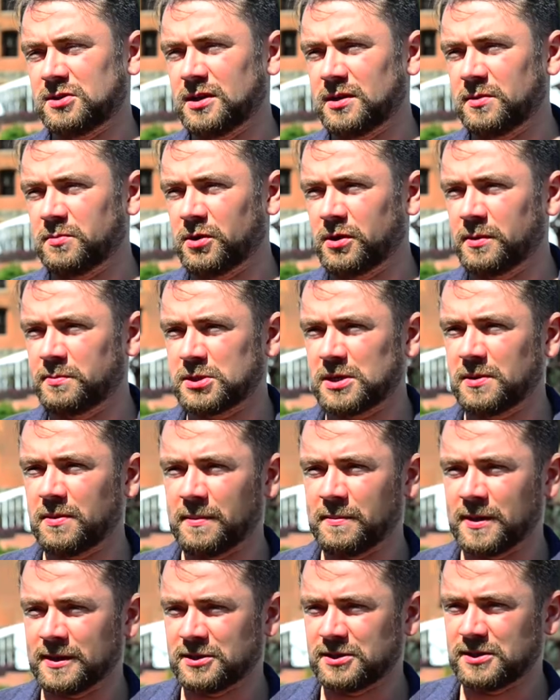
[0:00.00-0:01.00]
się nie mogę
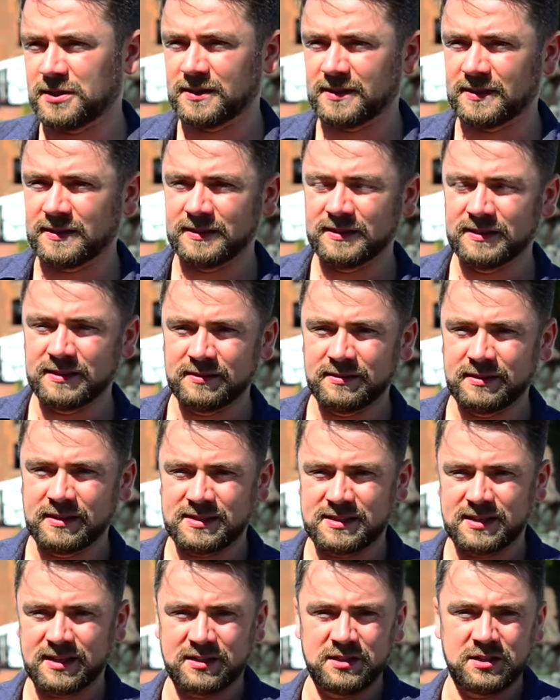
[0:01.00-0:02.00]
przełamać.
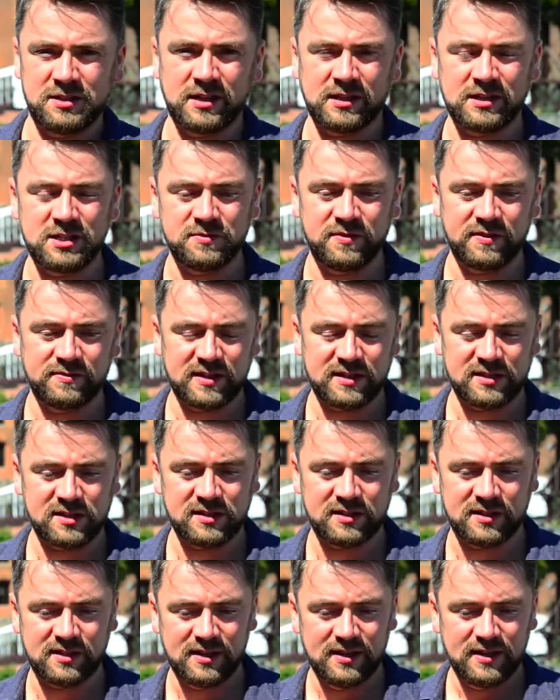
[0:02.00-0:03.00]
Jest jakiś, jakiś
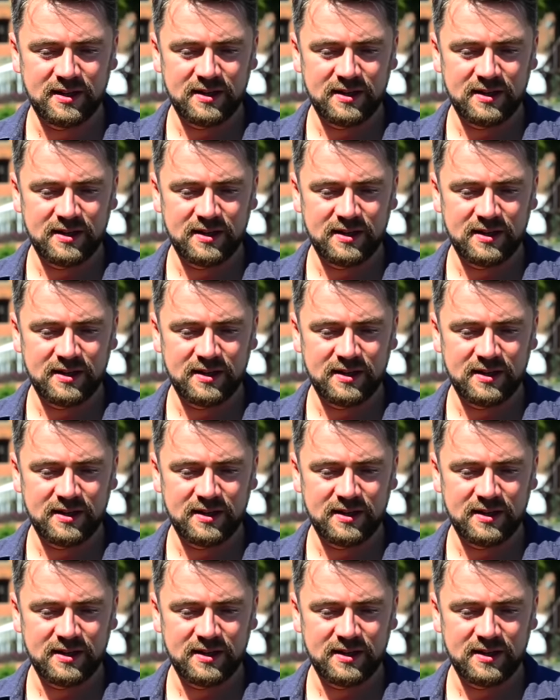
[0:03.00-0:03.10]
wewnętrzny